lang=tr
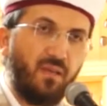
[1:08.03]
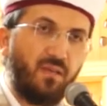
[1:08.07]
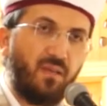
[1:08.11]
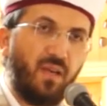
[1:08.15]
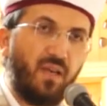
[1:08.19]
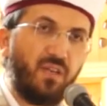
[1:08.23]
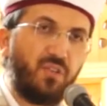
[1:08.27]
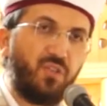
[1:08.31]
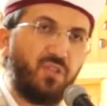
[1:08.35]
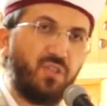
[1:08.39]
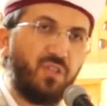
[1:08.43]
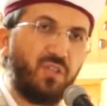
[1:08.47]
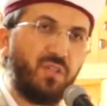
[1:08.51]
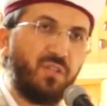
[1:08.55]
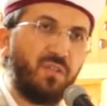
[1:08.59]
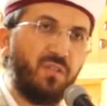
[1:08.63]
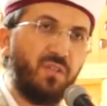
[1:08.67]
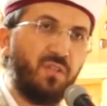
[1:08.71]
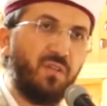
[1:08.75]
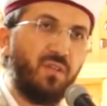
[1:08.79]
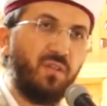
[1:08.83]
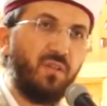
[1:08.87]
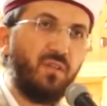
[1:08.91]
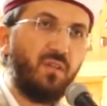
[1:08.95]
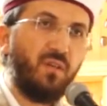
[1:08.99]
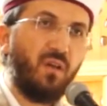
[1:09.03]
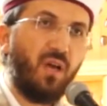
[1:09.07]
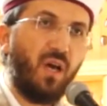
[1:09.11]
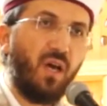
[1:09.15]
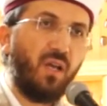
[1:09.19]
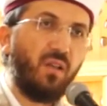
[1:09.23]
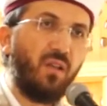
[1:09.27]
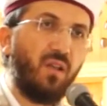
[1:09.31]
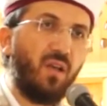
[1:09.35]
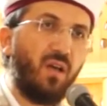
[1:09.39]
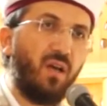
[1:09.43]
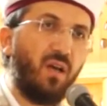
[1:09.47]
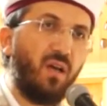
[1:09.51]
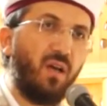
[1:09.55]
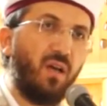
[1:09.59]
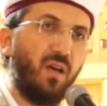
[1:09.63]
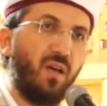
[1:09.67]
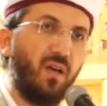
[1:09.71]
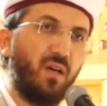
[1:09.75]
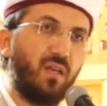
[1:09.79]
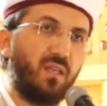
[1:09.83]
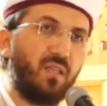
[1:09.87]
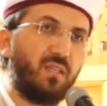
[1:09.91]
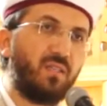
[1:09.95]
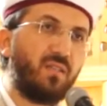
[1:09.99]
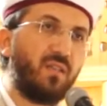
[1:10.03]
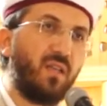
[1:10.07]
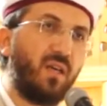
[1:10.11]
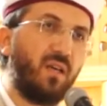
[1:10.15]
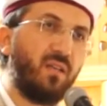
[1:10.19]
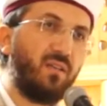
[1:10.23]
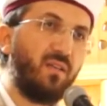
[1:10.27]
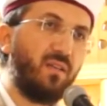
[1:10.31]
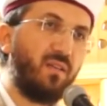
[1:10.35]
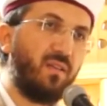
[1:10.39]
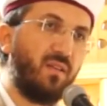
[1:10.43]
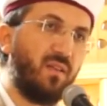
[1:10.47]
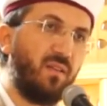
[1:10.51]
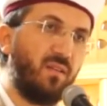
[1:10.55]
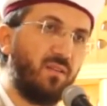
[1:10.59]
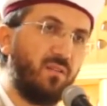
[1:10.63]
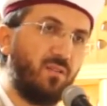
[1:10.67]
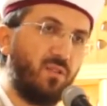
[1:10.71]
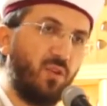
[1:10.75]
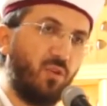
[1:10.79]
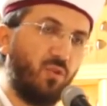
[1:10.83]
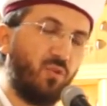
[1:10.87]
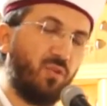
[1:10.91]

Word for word: Taş yığını Allah'a isnat edilince,